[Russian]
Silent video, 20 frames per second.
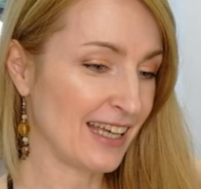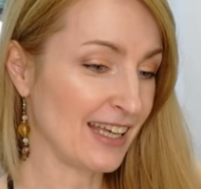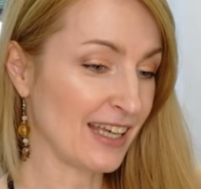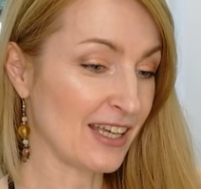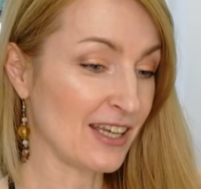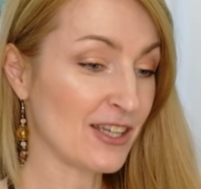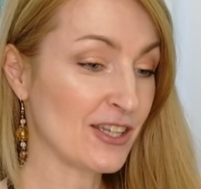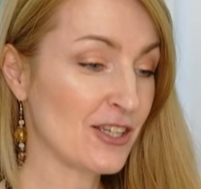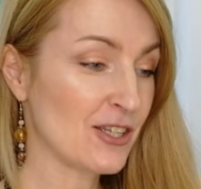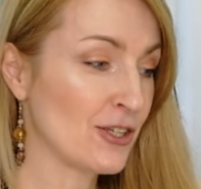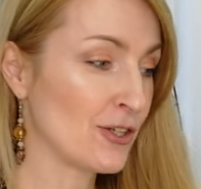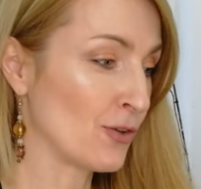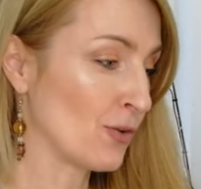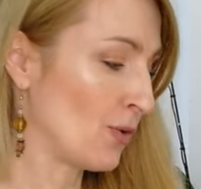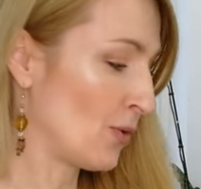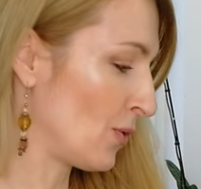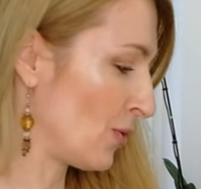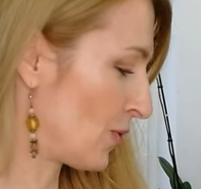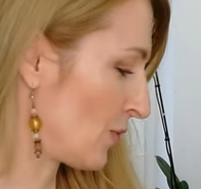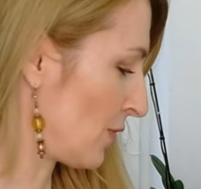и
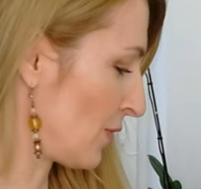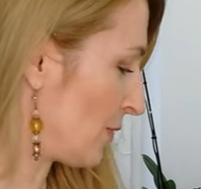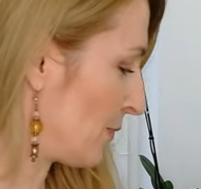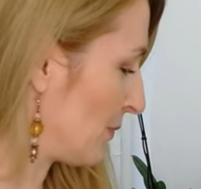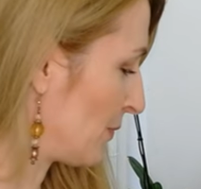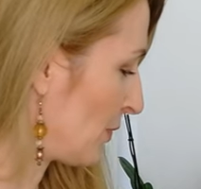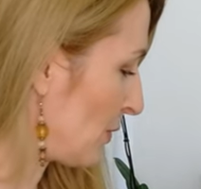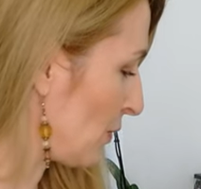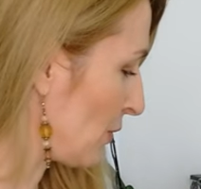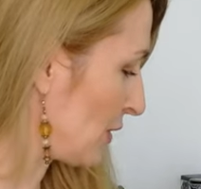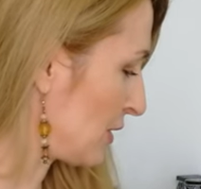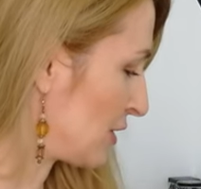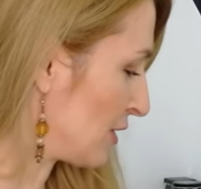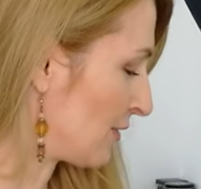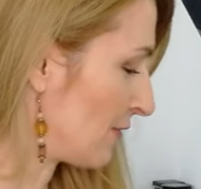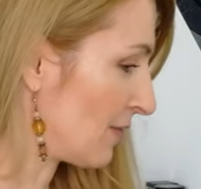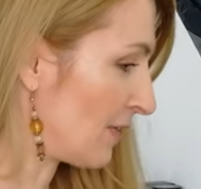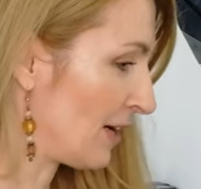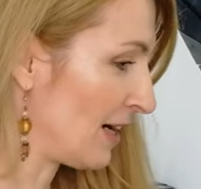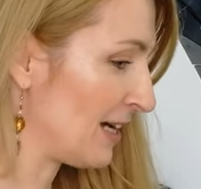еще
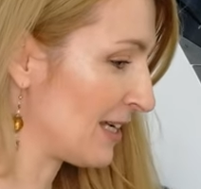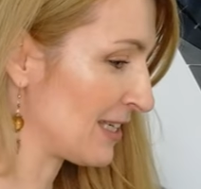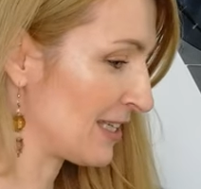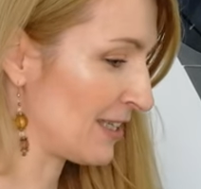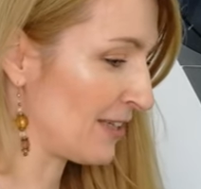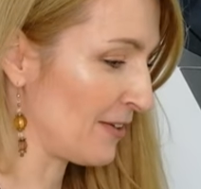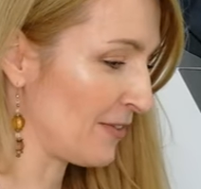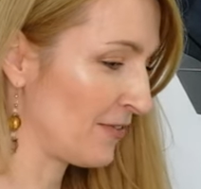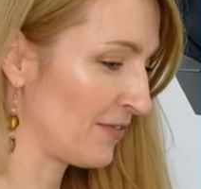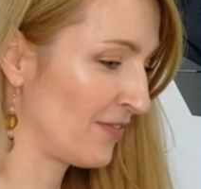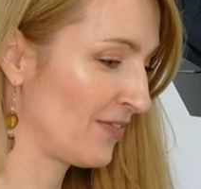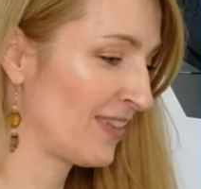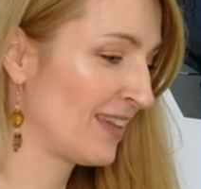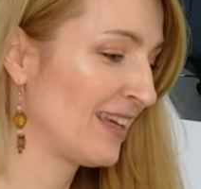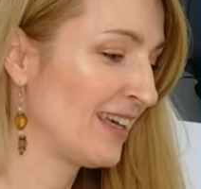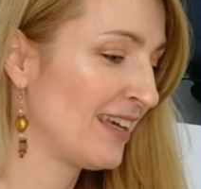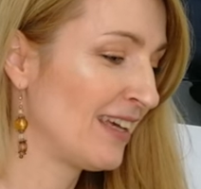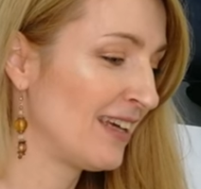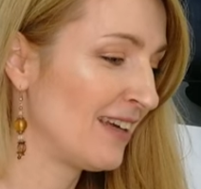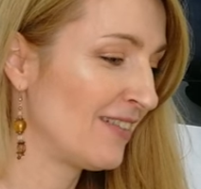очень важно
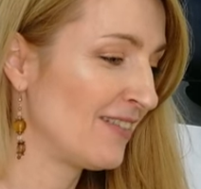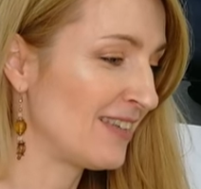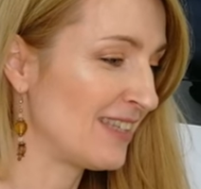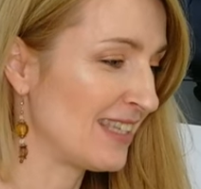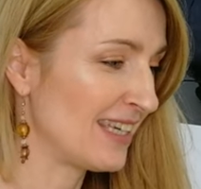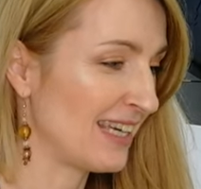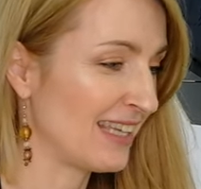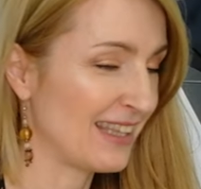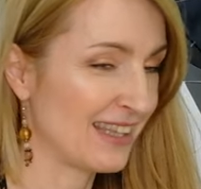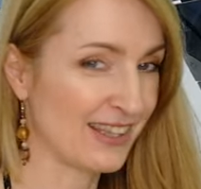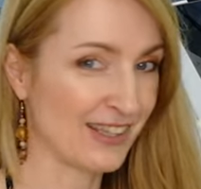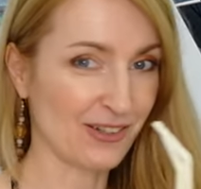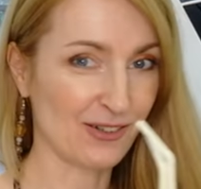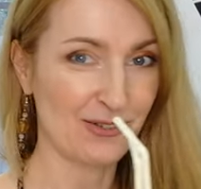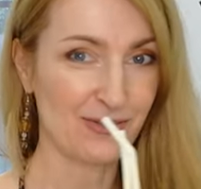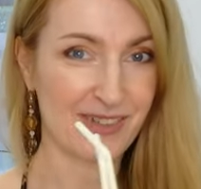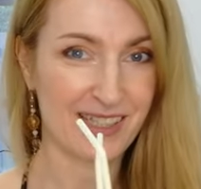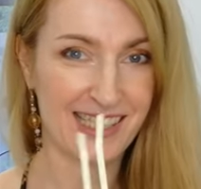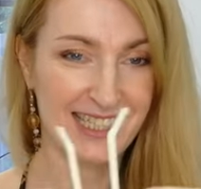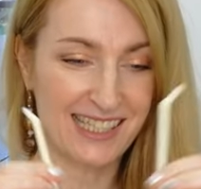взять
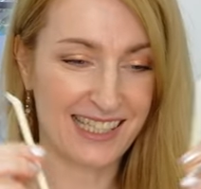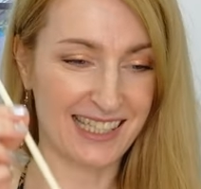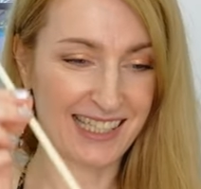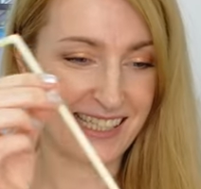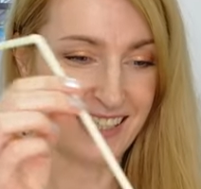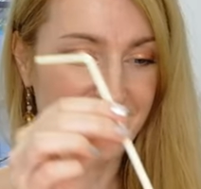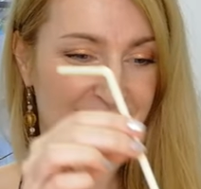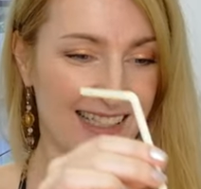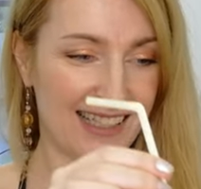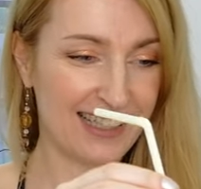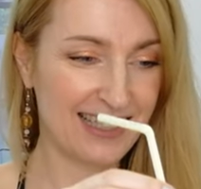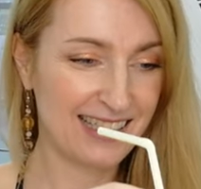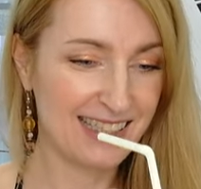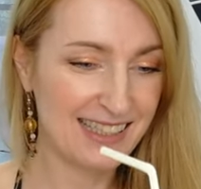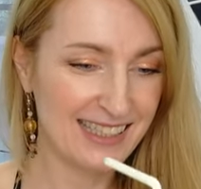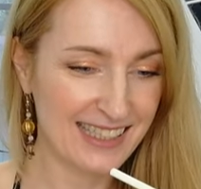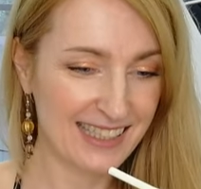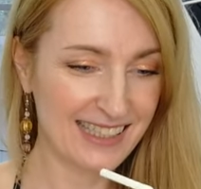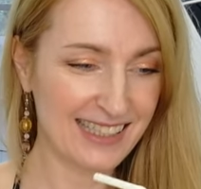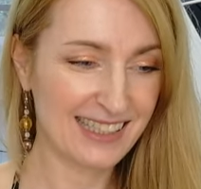трубочки.
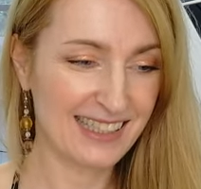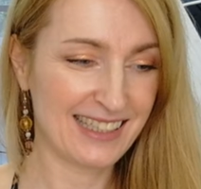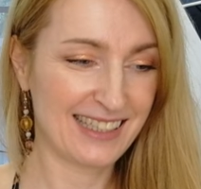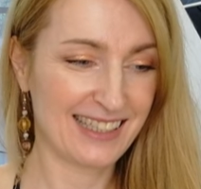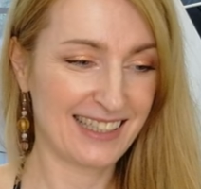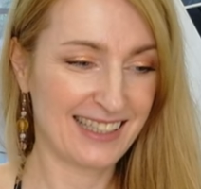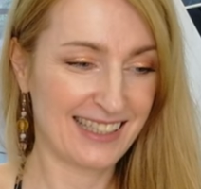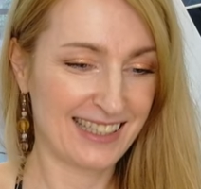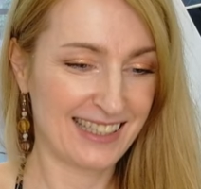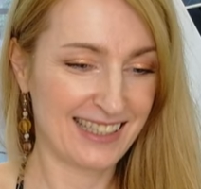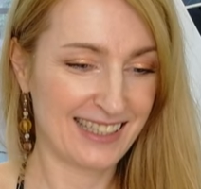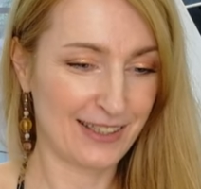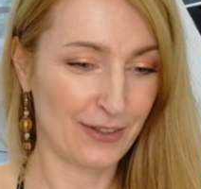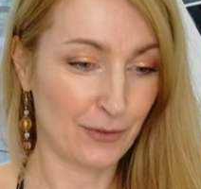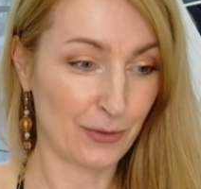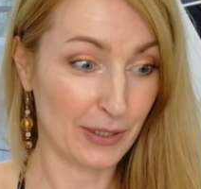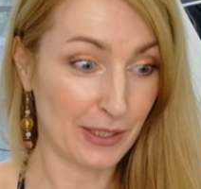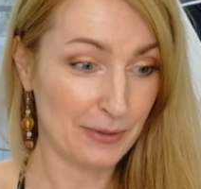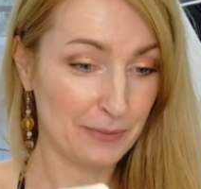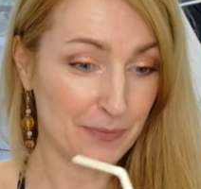Ты?
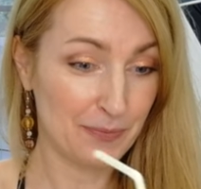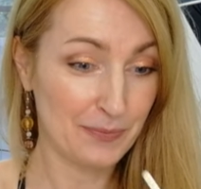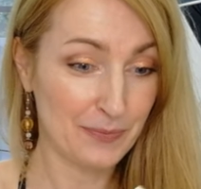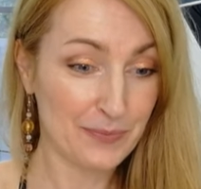Ой,